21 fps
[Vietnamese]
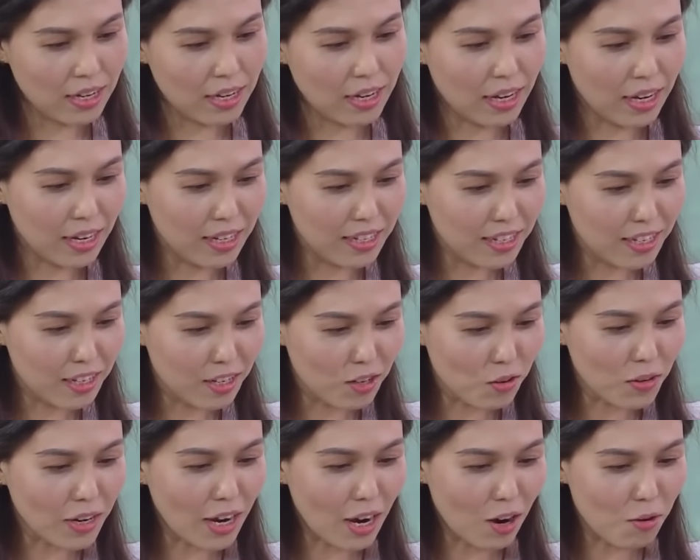Hãy
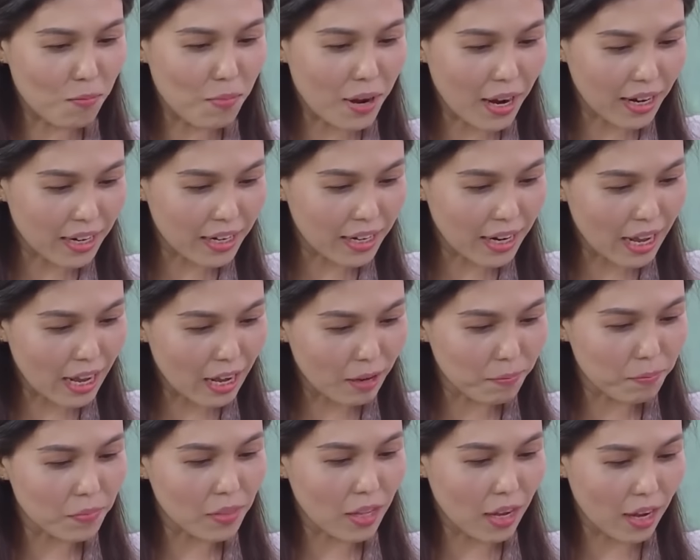yêu cầu bạn
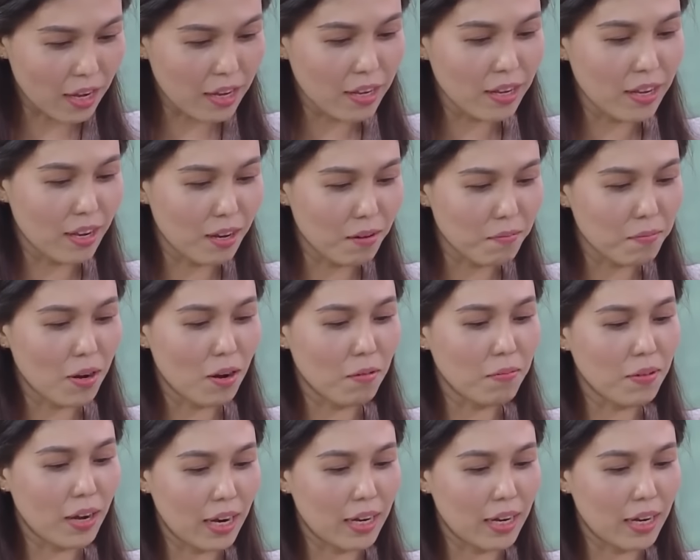nam thể hiện một